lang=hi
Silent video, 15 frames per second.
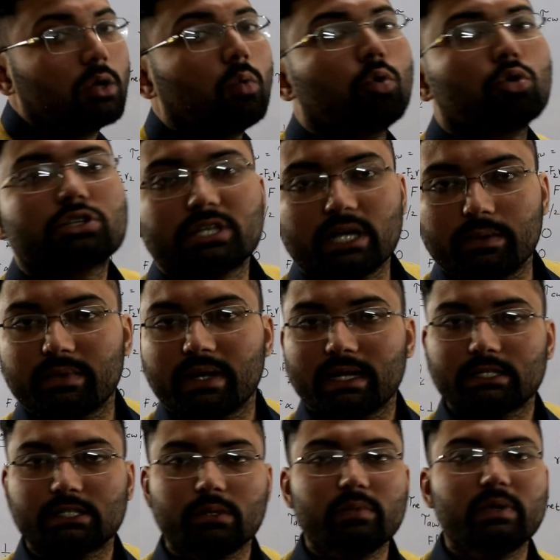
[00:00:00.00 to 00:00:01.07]
वो सेम
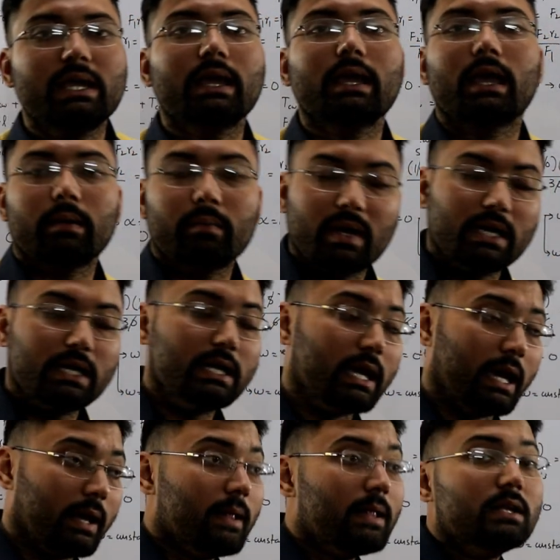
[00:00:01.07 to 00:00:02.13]
डायरेक्शन में है में ही
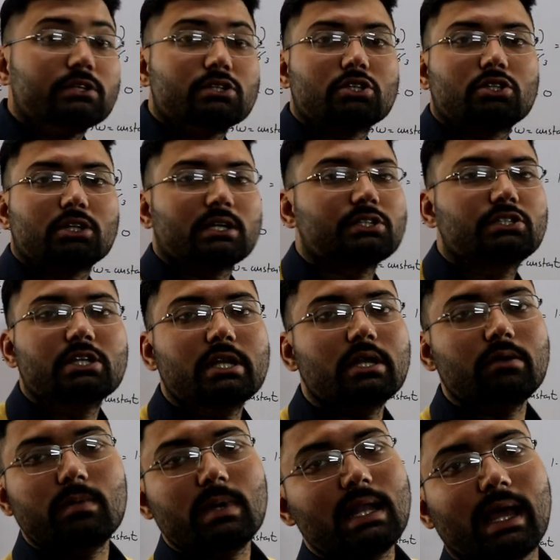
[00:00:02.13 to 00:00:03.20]
है जिस तरह
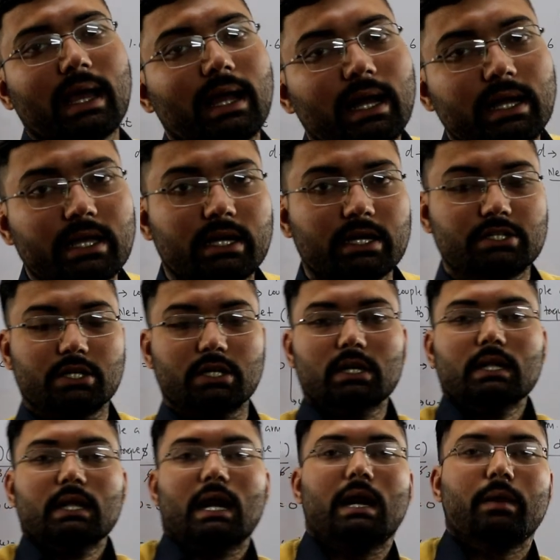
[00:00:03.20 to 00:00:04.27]
स्टीयरिंग व्हील है गाड़ी का जी
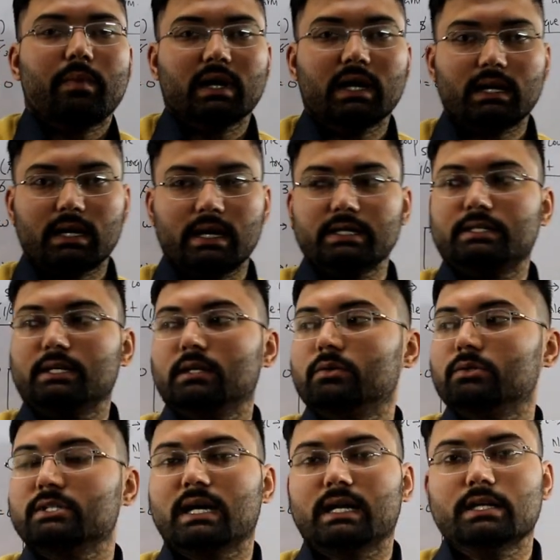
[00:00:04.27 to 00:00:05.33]
आप अगर राइट साइड
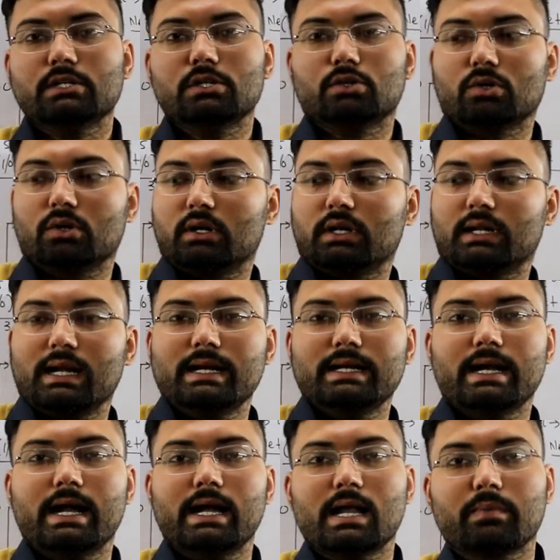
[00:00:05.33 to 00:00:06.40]
को जा रहे जी तो राइट
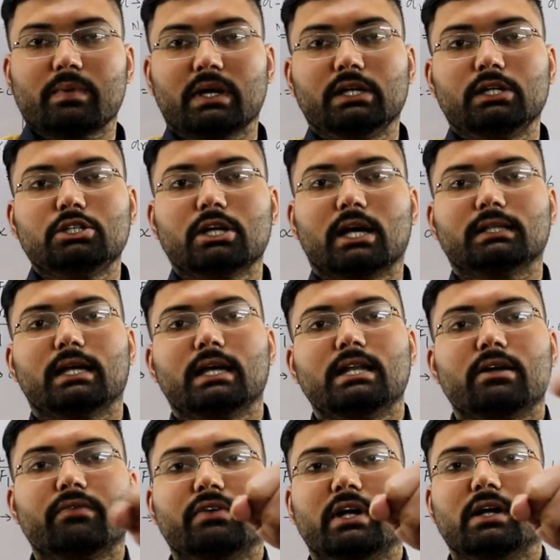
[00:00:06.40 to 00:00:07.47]
हैंड आपका नीचे आता है
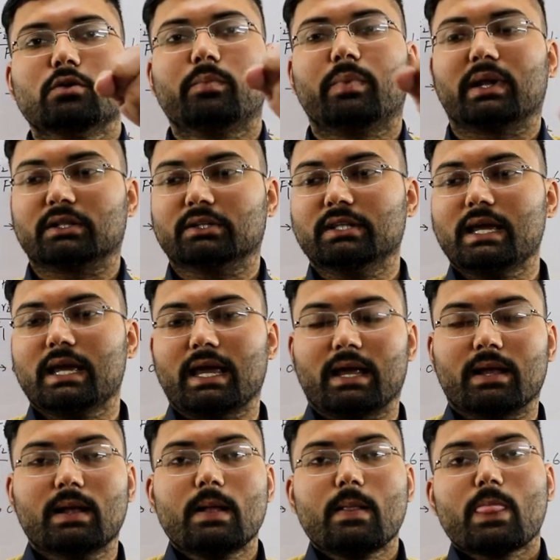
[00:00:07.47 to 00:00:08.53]
लेफ्ट हैंड ऊपर तो देखे
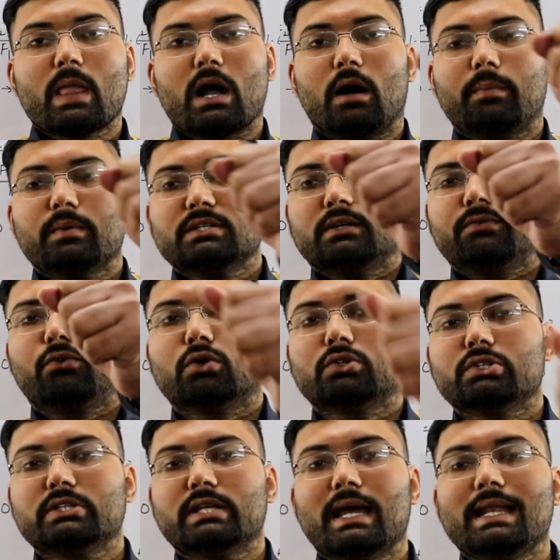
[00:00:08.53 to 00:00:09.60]
ऑपोजिट
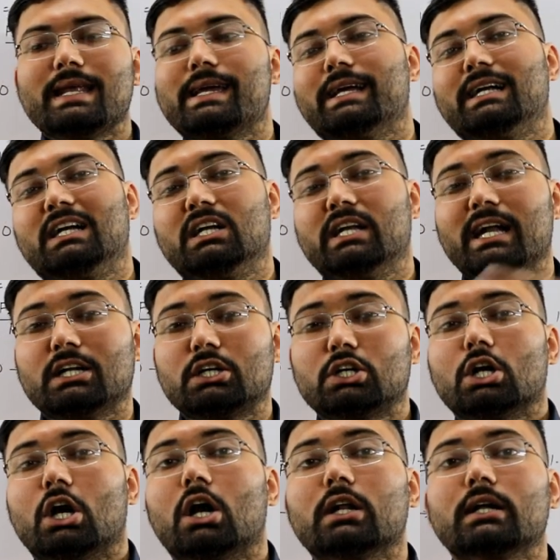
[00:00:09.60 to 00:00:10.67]
फोर्सेज है लेकिन नेट
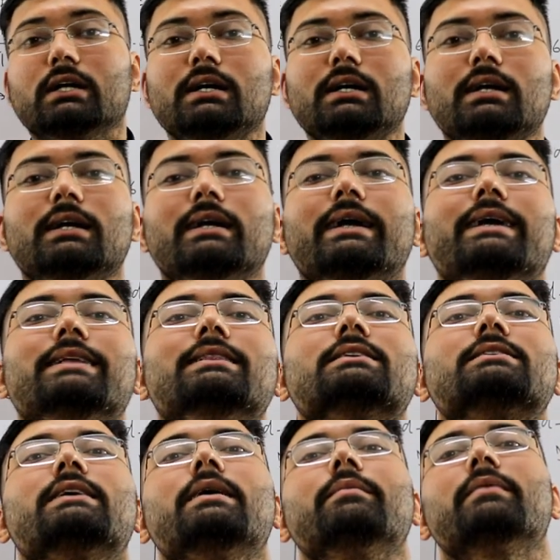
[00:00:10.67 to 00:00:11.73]
टॉर्क इन द
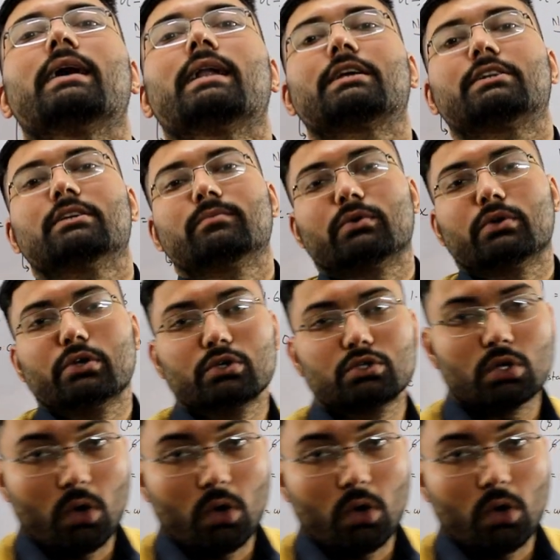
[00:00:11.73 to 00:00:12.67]
सेम डायरेक्शन प्रोड्यूस